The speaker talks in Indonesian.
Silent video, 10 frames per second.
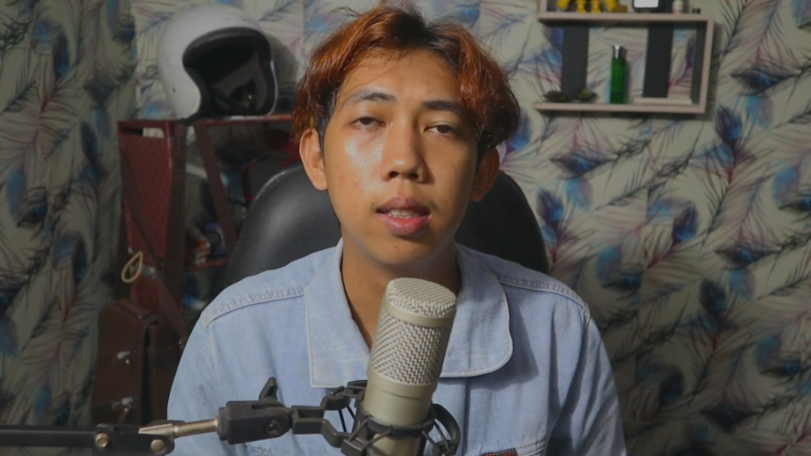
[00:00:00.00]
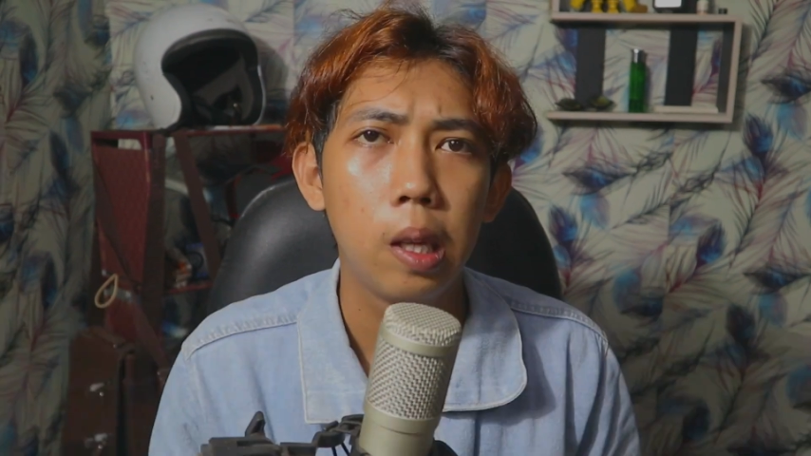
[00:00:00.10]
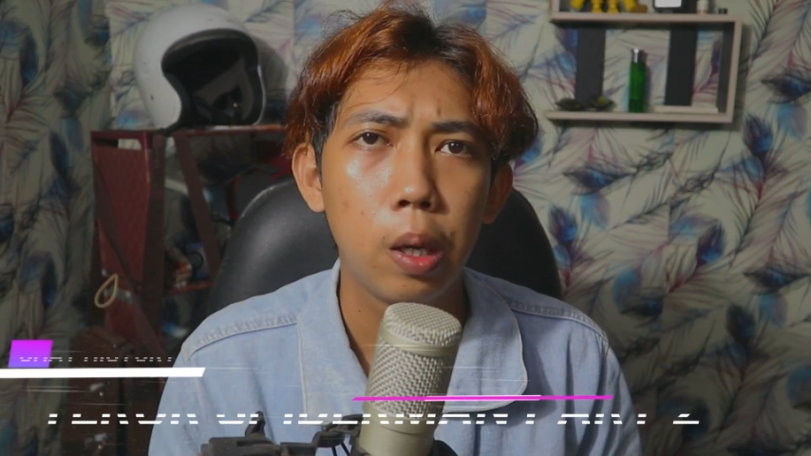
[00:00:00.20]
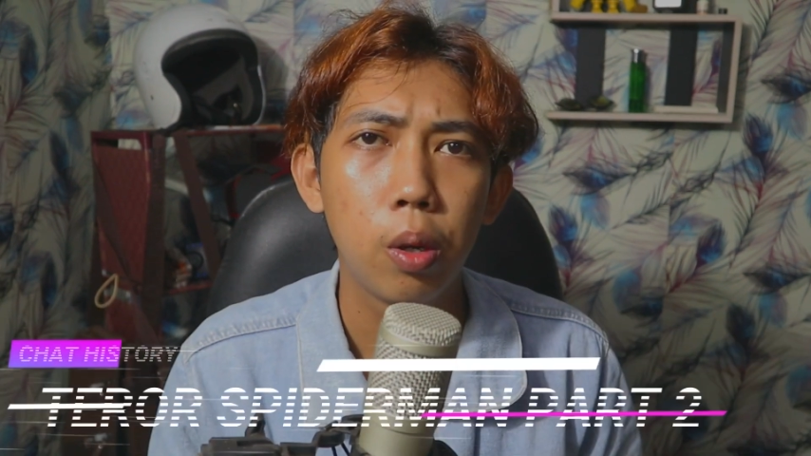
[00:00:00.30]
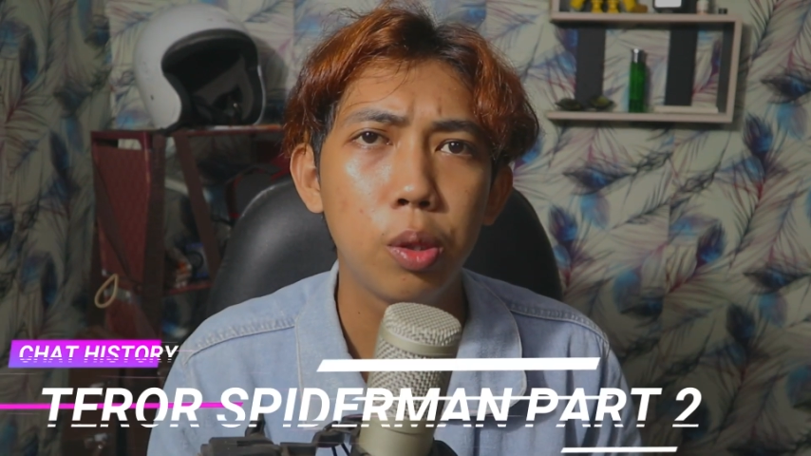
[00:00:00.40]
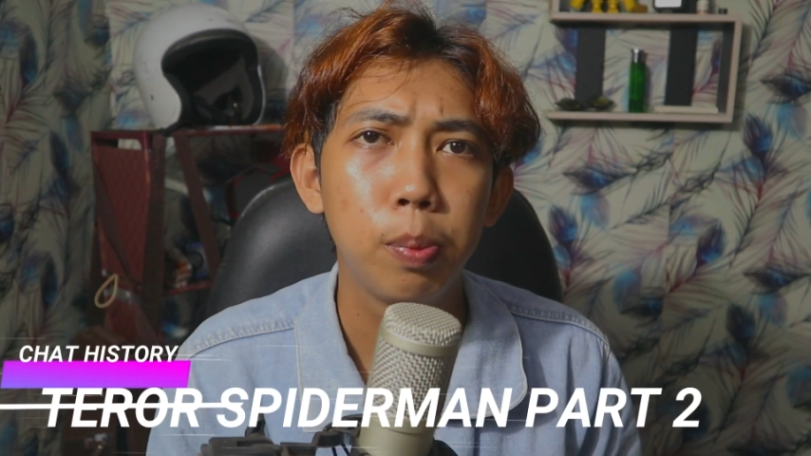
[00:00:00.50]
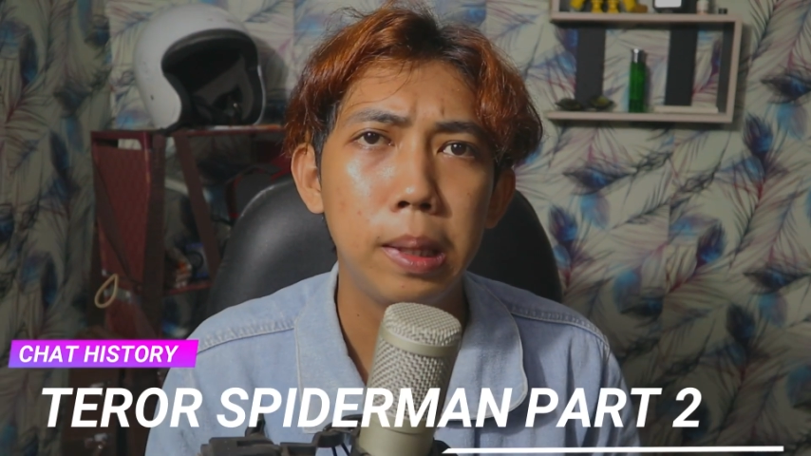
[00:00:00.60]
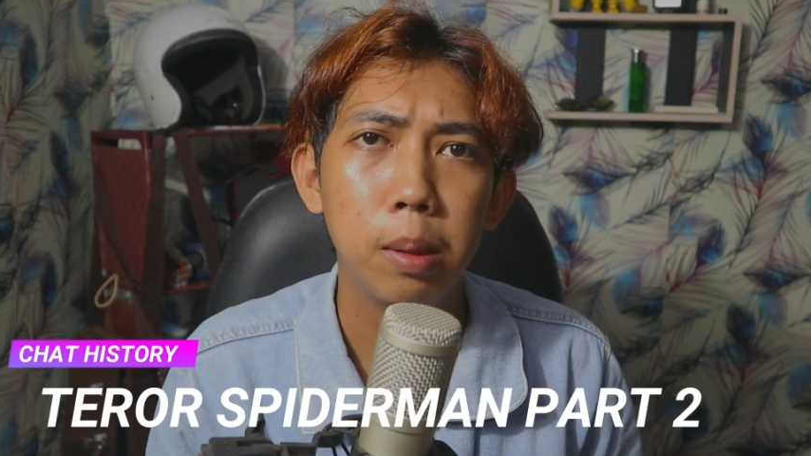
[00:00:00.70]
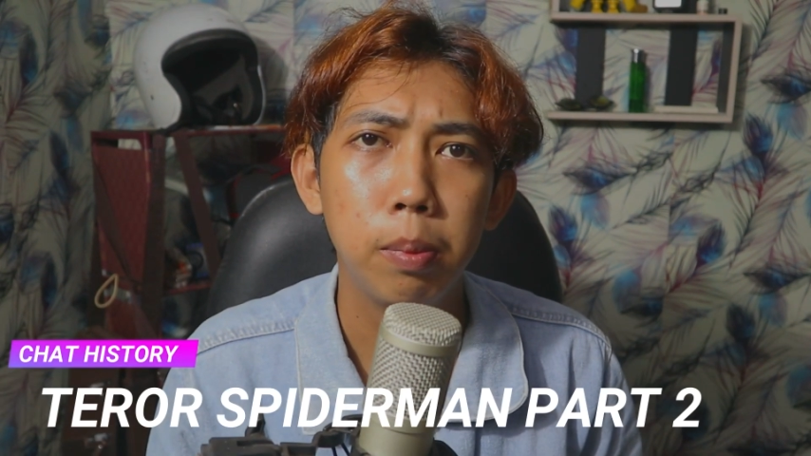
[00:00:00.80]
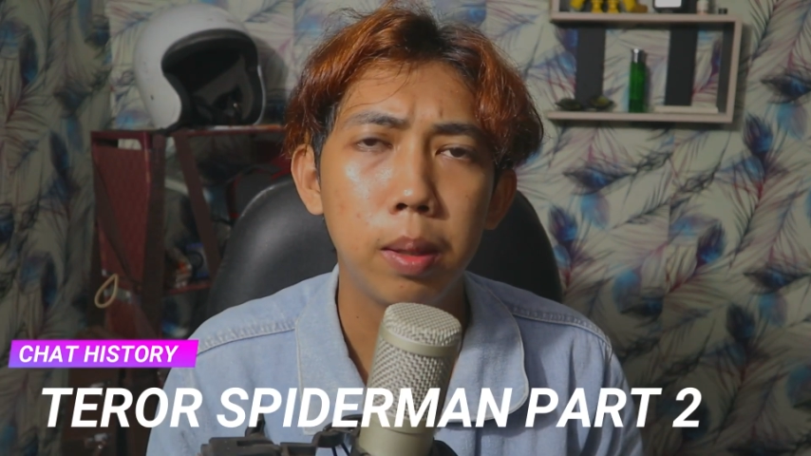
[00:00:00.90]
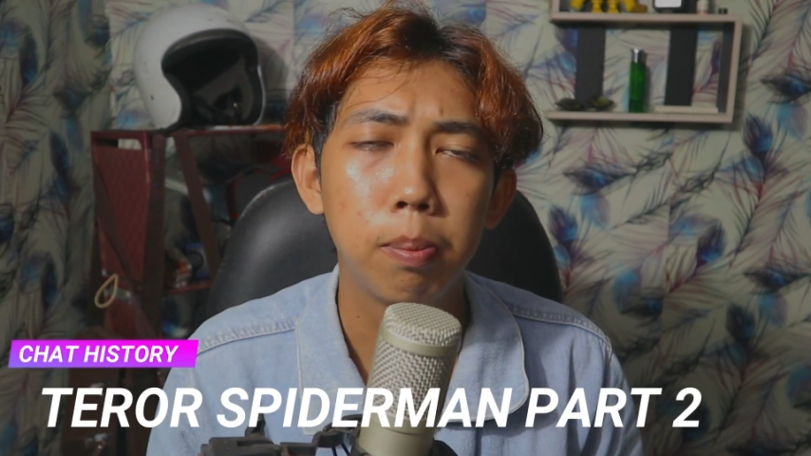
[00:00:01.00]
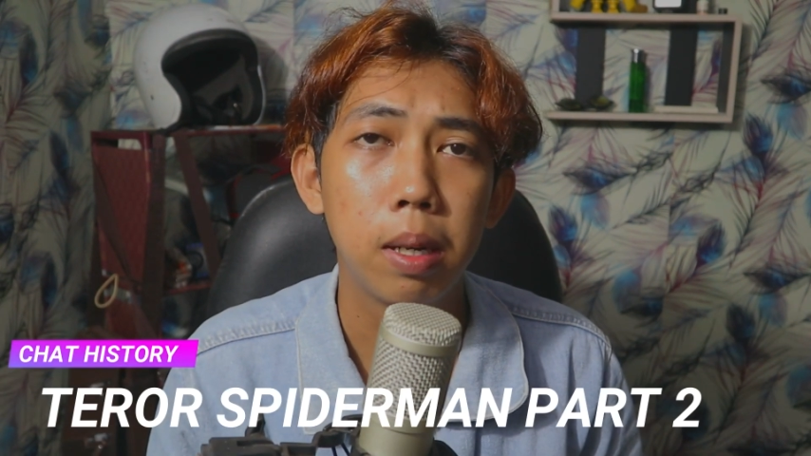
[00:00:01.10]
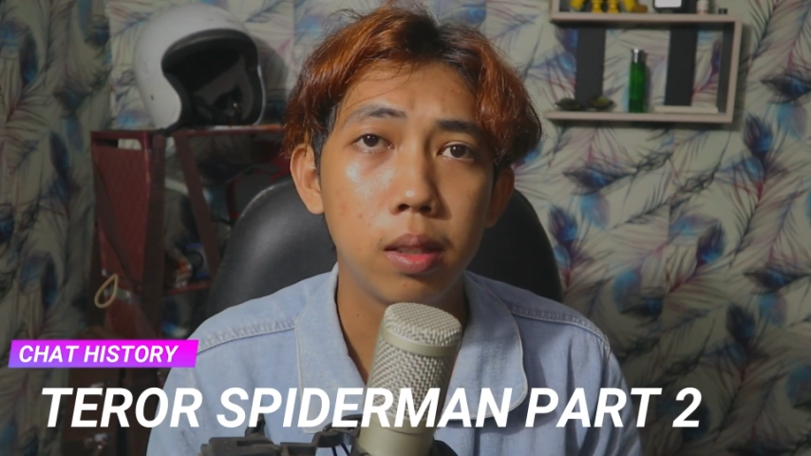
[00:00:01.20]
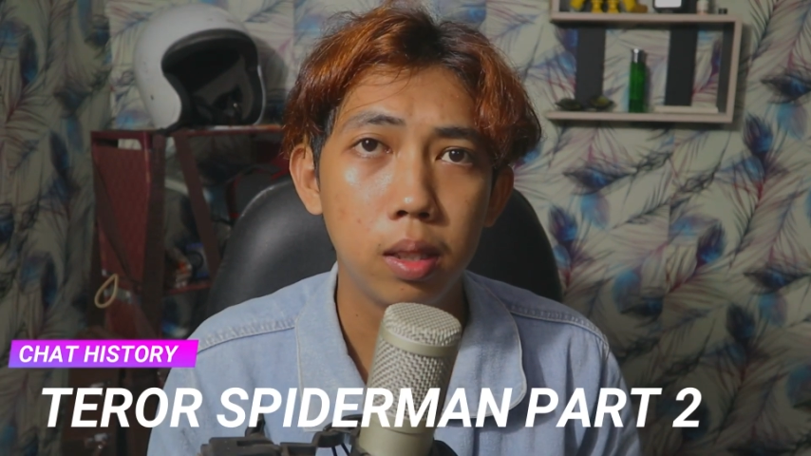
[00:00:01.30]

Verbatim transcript: Terror Spider-Man part